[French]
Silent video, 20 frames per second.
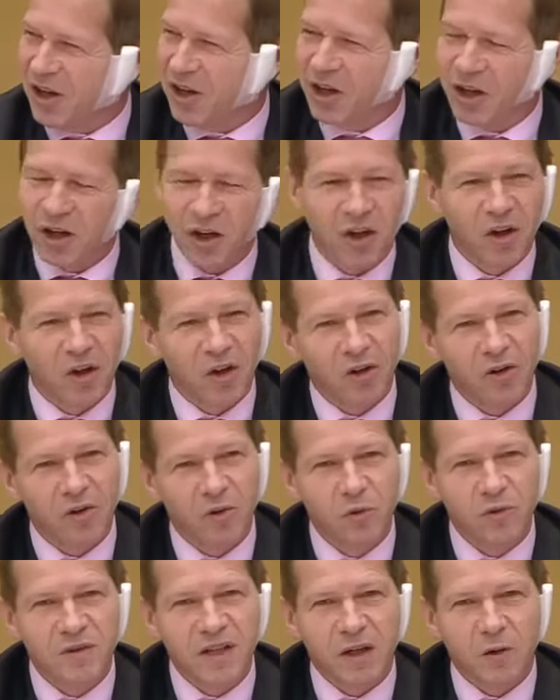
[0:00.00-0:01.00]
euh,
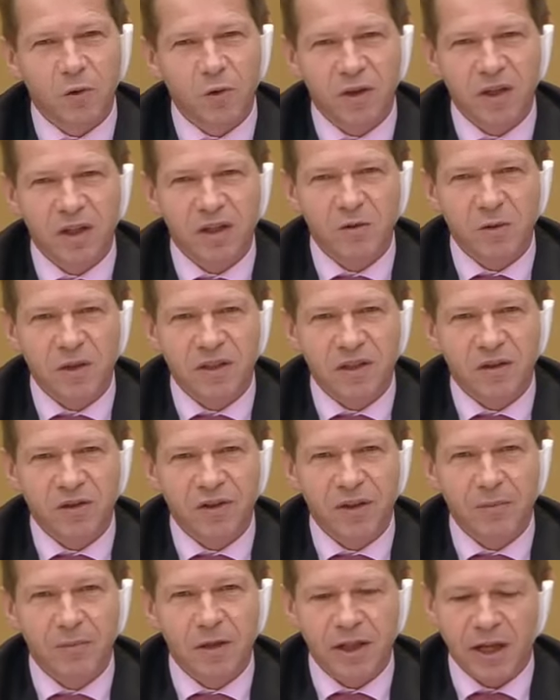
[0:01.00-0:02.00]
nous a coûté
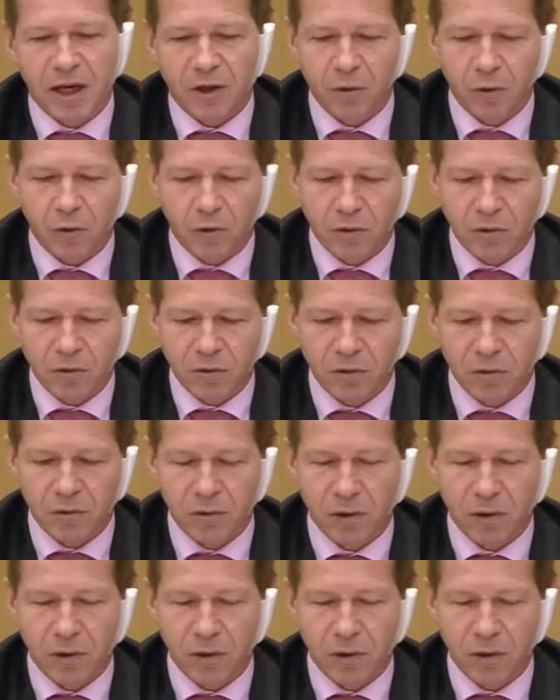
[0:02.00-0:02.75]
70 milliards d'euros,